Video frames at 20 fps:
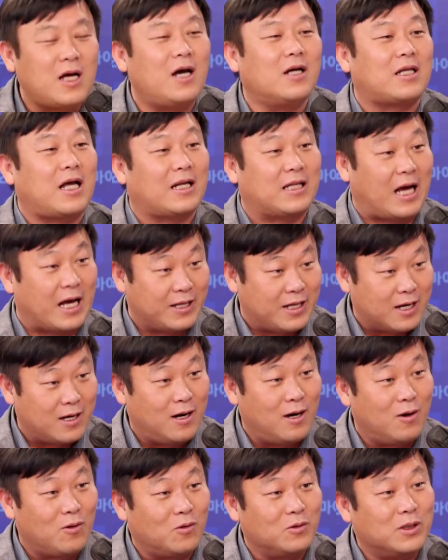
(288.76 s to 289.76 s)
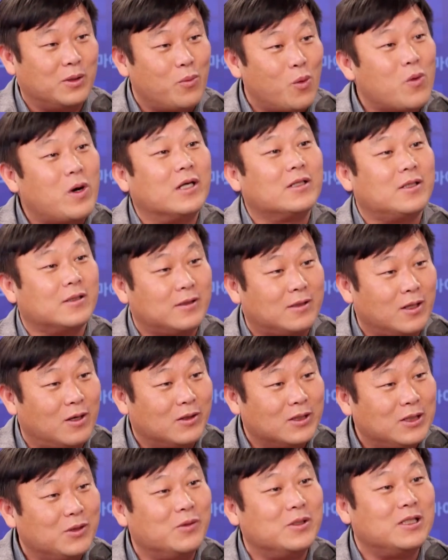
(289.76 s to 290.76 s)
다 다다라갖고 이제 못 가셨어요.
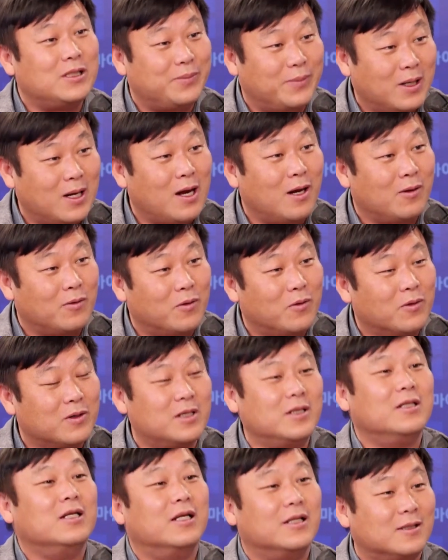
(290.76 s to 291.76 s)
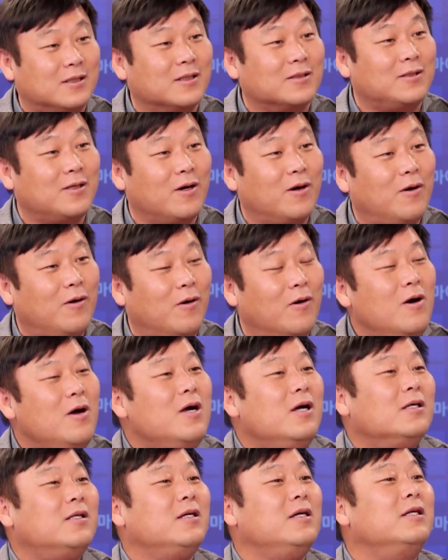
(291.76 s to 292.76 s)
시월 이십일 날도 그런 일이 있었어요.
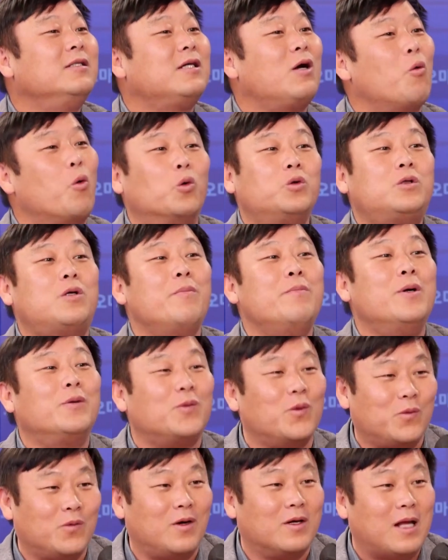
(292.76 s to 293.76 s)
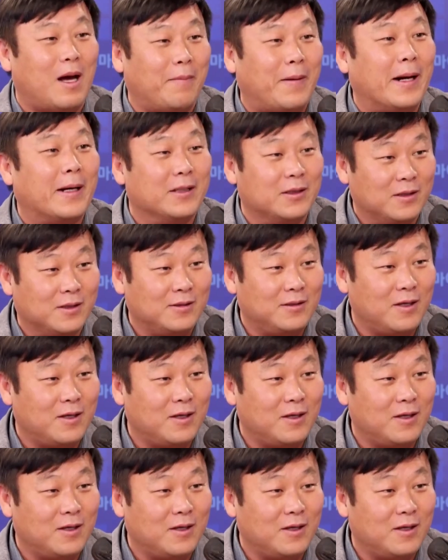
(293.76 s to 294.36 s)
음. 그래서 현장 오천 명 정도가 남아 계셨어요.